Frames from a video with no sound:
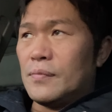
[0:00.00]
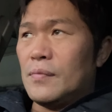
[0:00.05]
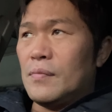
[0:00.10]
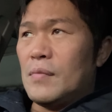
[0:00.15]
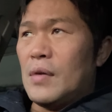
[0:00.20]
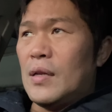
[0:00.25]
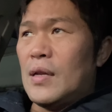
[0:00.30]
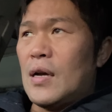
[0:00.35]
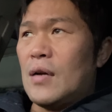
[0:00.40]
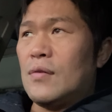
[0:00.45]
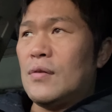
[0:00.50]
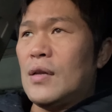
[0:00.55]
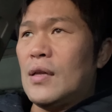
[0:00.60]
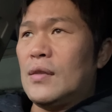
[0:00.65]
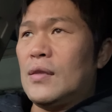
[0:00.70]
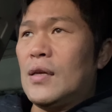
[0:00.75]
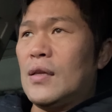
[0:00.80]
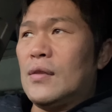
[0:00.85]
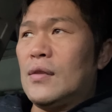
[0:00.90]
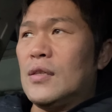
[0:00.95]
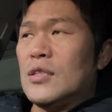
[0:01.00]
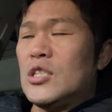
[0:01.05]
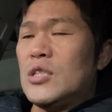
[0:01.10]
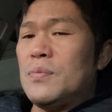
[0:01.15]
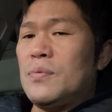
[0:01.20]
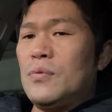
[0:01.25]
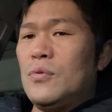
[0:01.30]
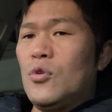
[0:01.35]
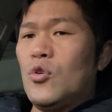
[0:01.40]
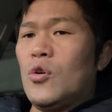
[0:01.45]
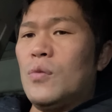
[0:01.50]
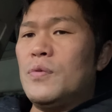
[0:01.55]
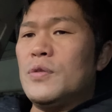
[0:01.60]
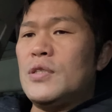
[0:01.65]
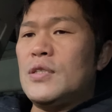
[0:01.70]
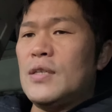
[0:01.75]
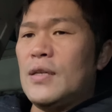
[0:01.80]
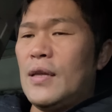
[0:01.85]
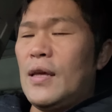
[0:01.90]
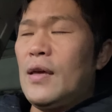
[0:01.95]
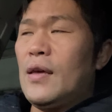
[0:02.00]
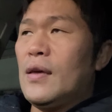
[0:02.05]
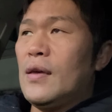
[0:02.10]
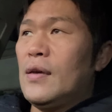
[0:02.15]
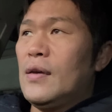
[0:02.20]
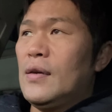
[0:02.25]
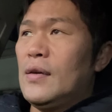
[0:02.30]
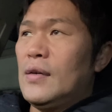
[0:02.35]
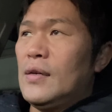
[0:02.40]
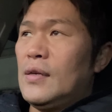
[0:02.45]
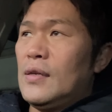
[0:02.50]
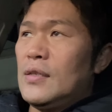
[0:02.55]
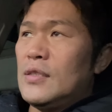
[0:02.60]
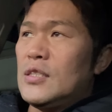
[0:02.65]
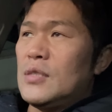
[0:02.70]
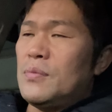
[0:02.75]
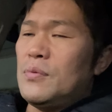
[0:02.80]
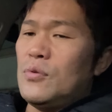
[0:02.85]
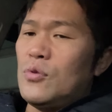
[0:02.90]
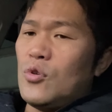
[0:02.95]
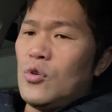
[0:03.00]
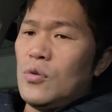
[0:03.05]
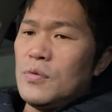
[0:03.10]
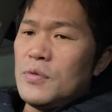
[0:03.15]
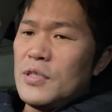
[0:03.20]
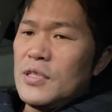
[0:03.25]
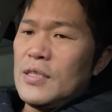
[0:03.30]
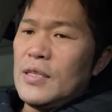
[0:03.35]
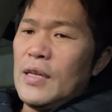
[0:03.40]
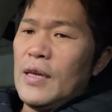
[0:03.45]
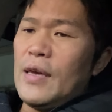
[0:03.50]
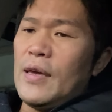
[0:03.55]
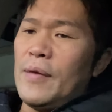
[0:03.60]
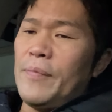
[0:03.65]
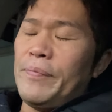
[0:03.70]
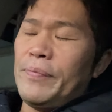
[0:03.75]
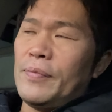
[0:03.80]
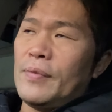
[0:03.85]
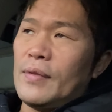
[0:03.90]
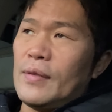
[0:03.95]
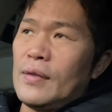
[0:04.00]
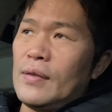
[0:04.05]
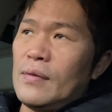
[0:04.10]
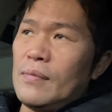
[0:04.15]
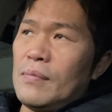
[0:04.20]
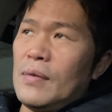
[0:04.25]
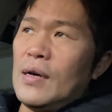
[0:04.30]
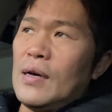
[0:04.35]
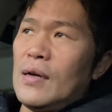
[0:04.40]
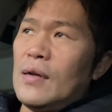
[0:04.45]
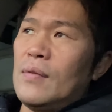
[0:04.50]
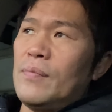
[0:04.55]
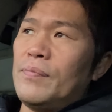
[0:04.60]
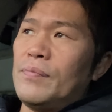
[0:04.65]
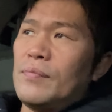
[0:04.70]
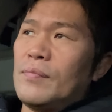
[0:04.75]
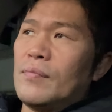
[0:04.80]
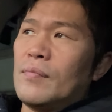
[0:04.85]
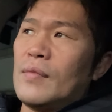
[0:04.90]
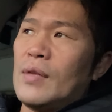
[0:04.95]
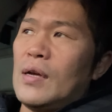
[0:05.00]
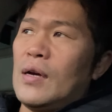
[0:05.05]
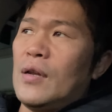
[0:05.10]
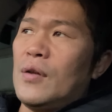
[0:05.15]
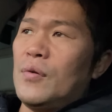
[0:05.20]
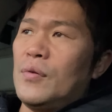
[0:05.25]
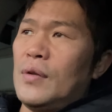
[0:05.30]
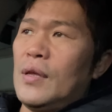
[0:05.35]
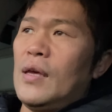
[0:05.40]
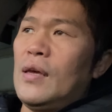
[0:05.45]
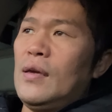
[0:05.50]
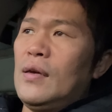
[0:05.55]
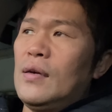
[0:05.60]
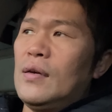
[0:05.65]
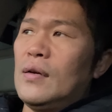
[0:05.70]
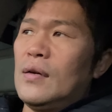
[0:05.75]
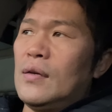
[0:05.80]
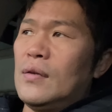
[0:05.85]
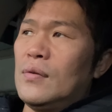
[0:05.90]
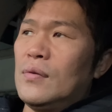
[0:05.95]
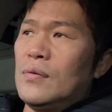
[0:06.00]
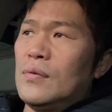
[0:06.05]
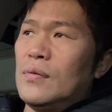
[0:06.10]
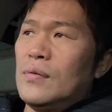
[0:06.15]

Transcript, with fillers: まあ、亡くなったって自分の拳でね、自分の拳で、まあ、彼をね、あの、